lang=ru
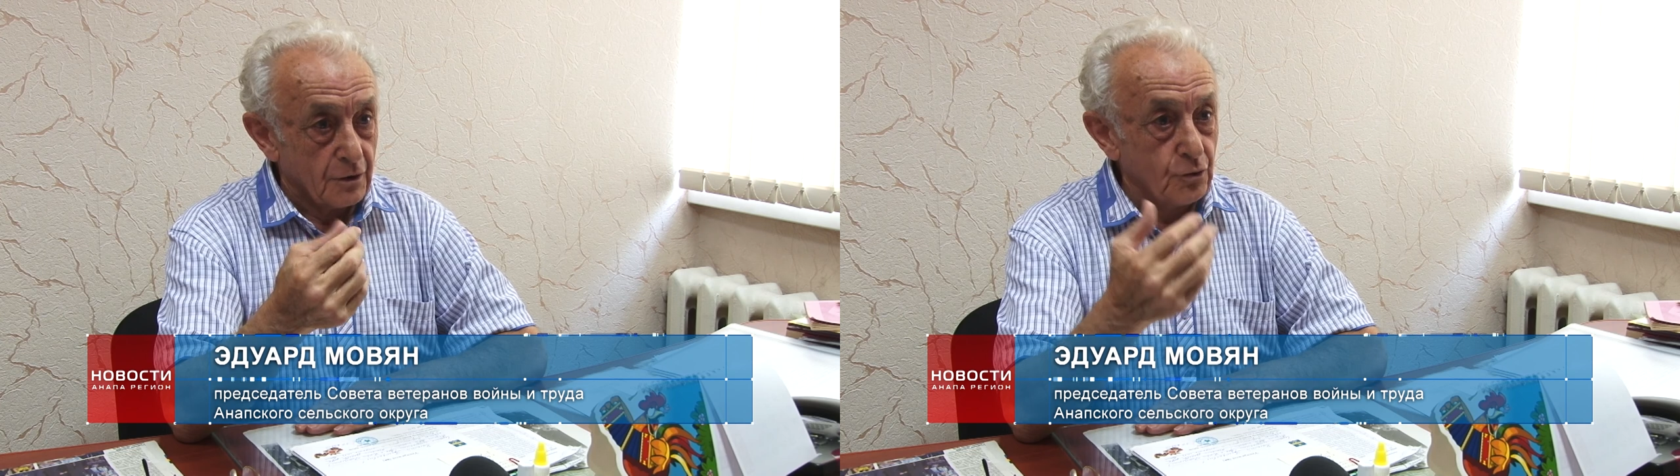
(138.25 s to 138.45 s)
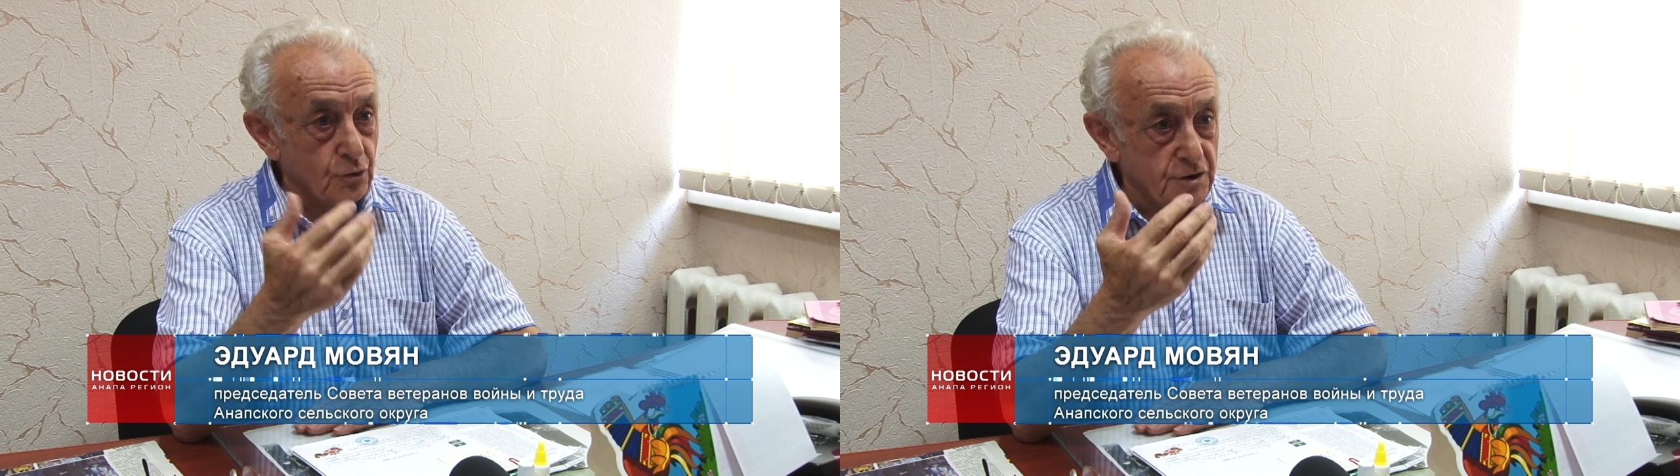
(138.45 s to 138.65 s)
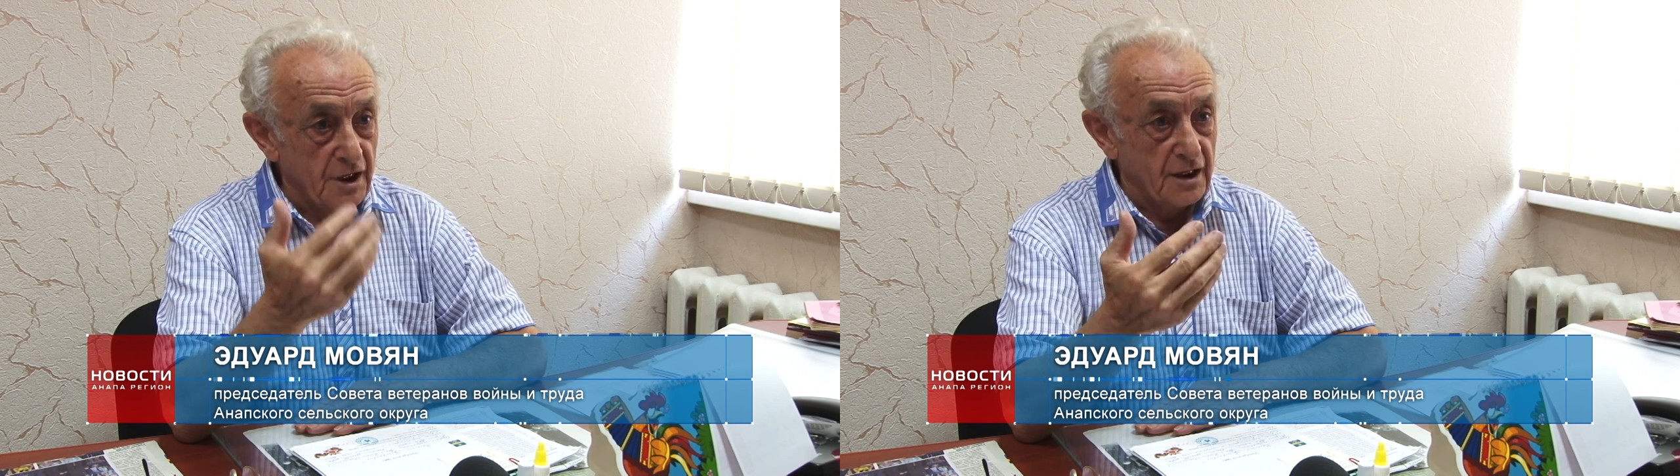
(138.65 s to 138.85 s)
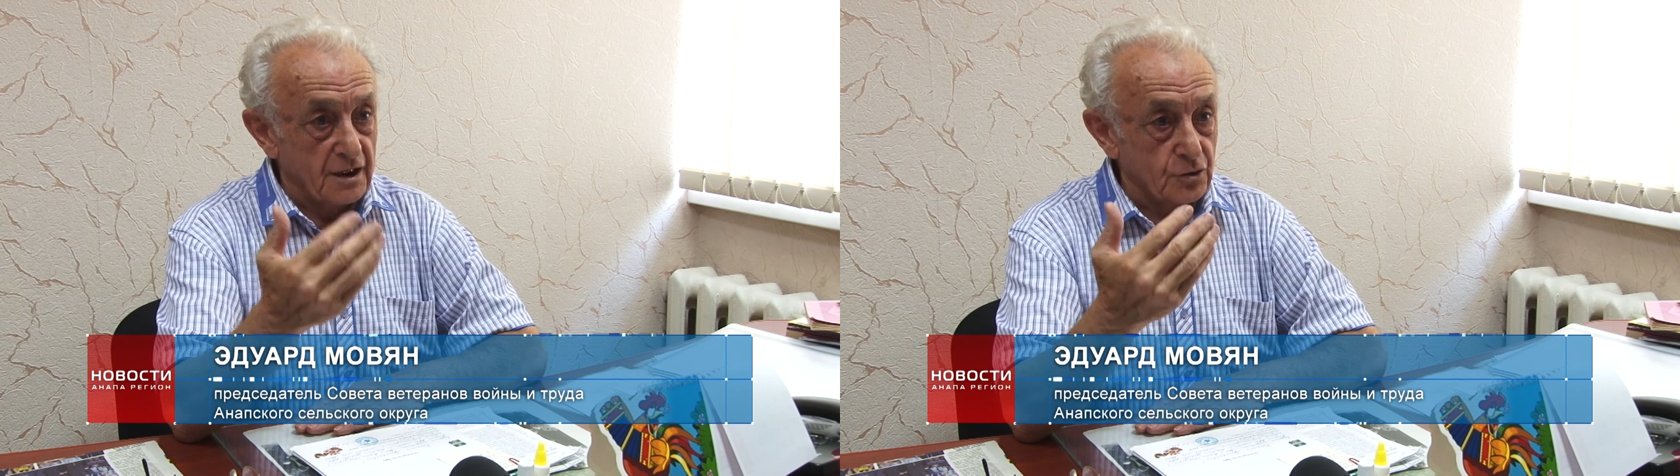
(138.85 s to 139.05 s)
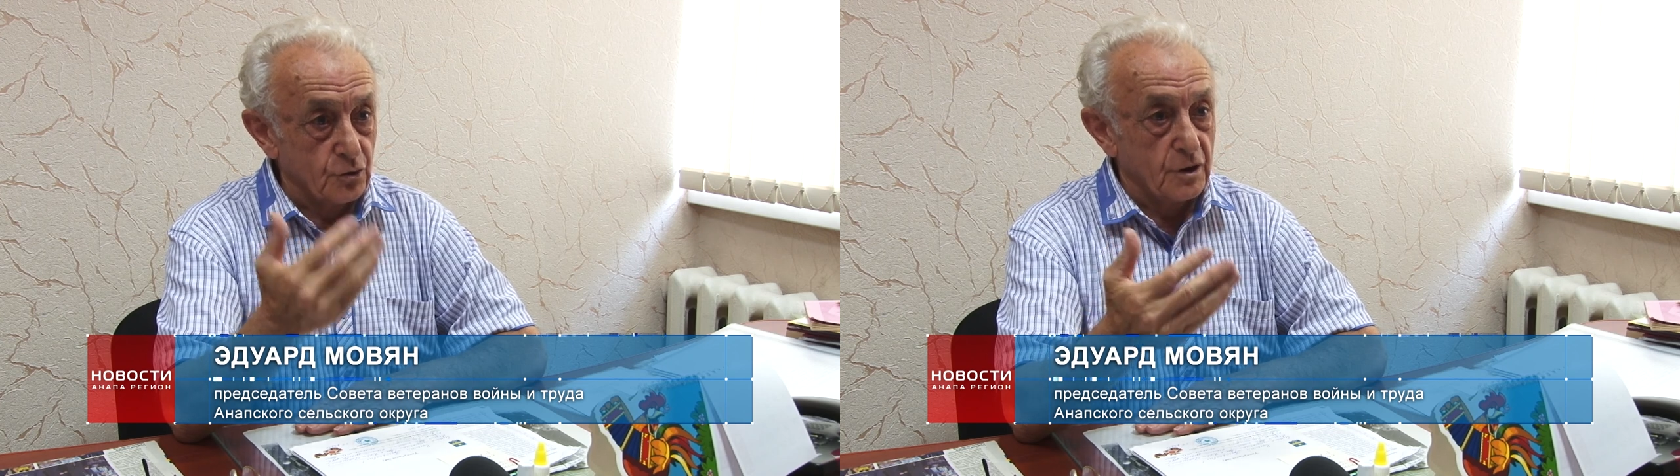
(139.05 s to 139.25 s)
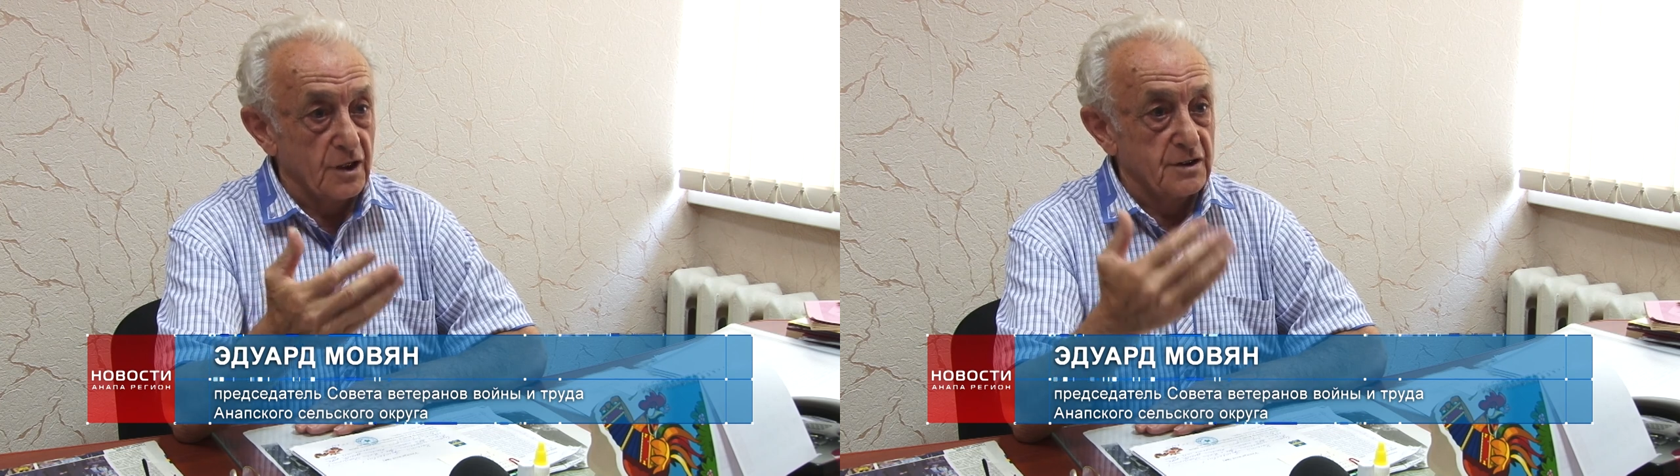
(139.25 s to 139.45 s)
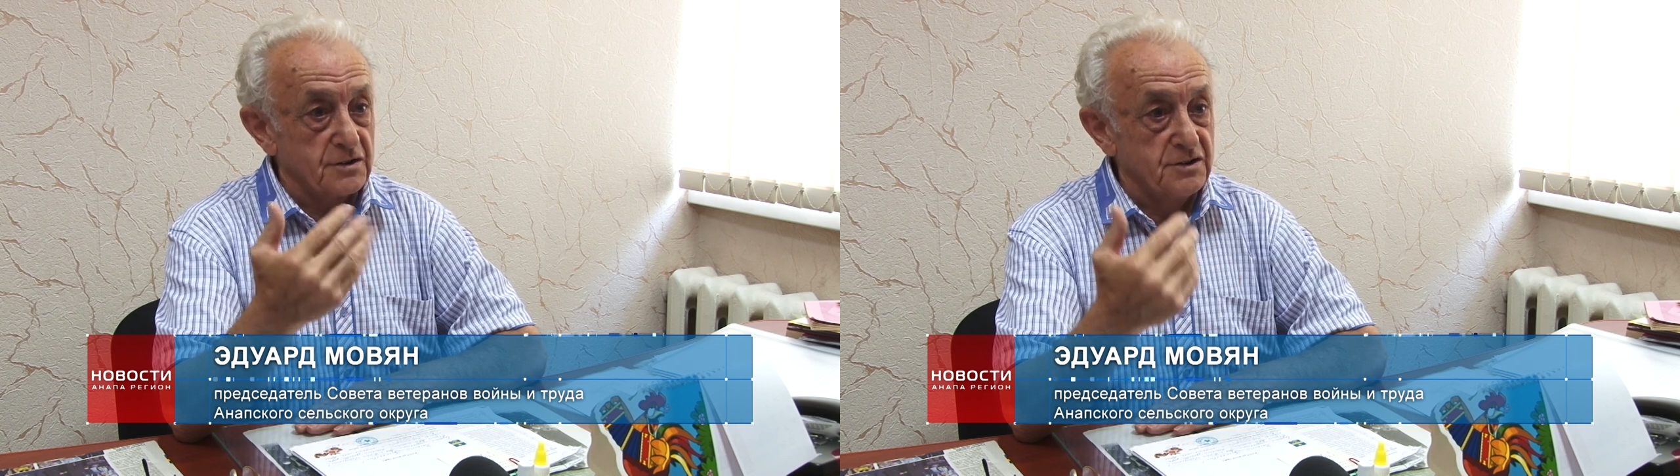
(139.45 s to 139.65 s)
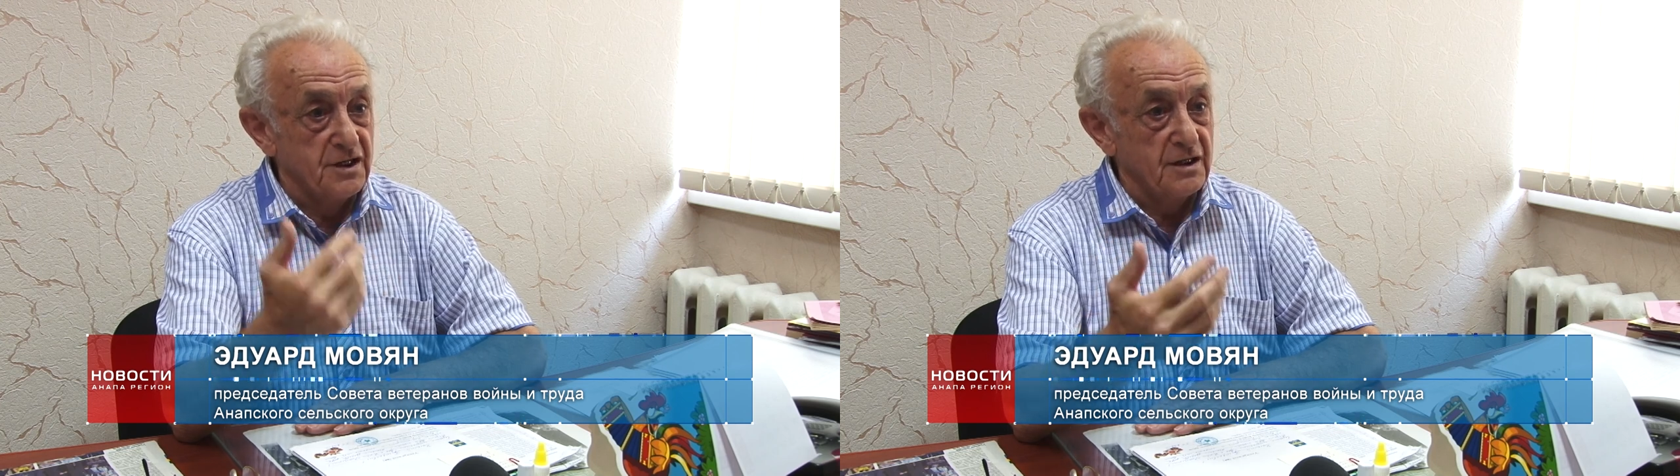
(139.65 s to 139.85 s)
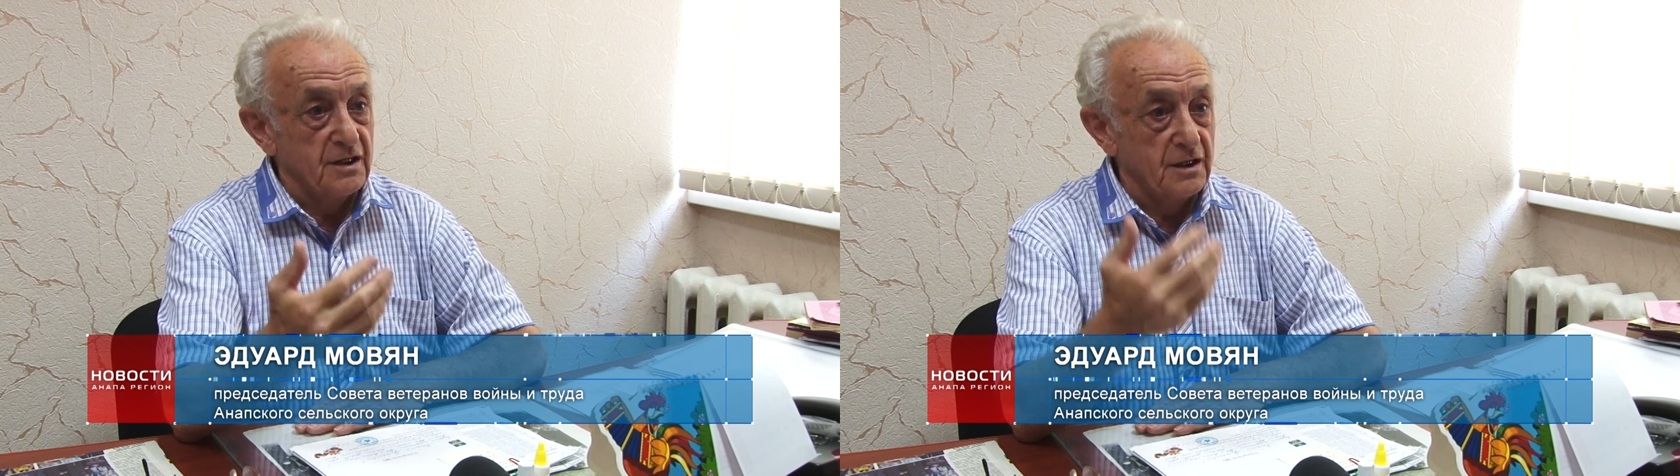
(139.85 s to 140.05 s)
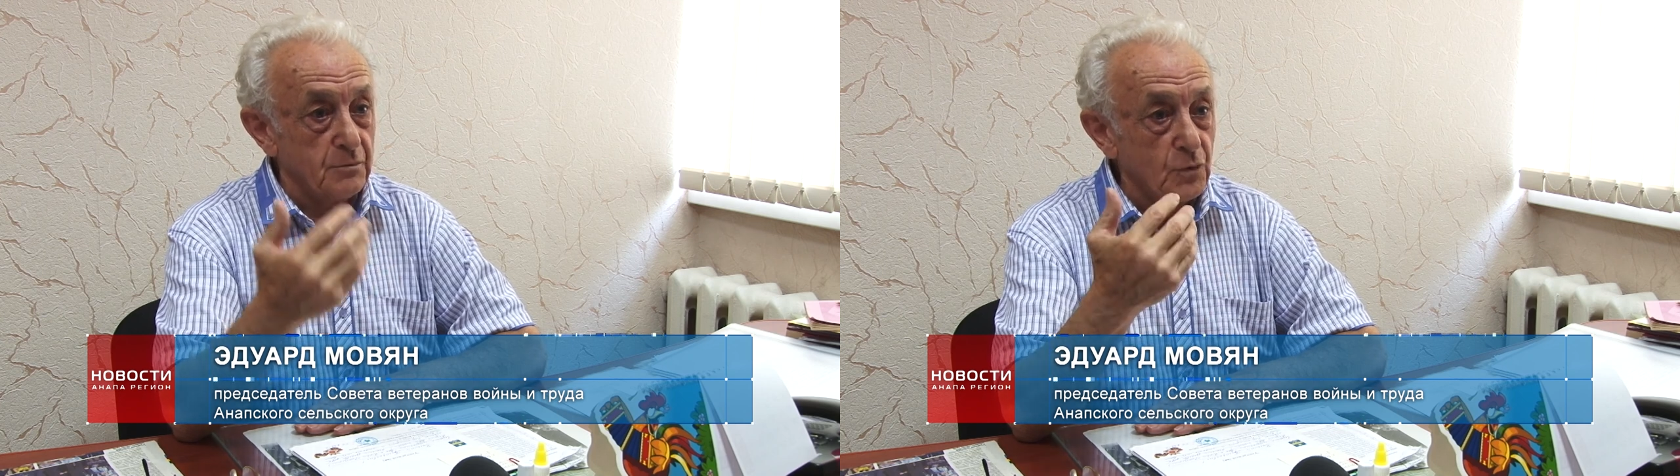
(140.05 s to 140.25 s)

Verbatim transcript: людей, которые делали